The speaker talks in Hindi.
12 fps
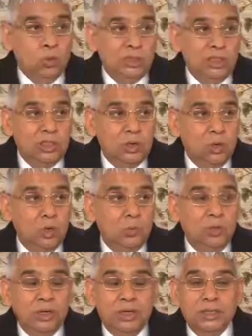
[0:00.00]
उस
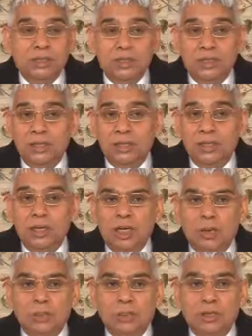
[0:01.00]
सतलोक में कहते हैं
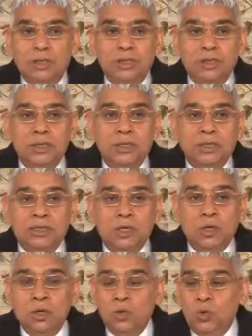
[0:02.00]
आपके अंदर
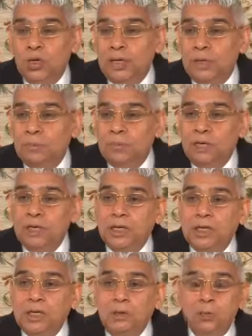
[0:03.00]
असंख्यों लहर
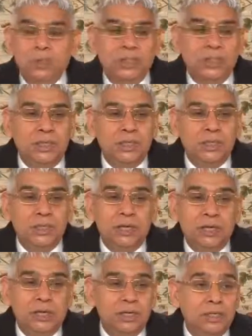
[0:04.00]
मेहर की उपजेंगी
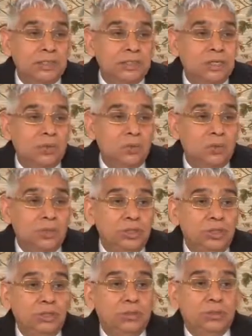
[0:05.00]
कहर नहीं जहाँ कोई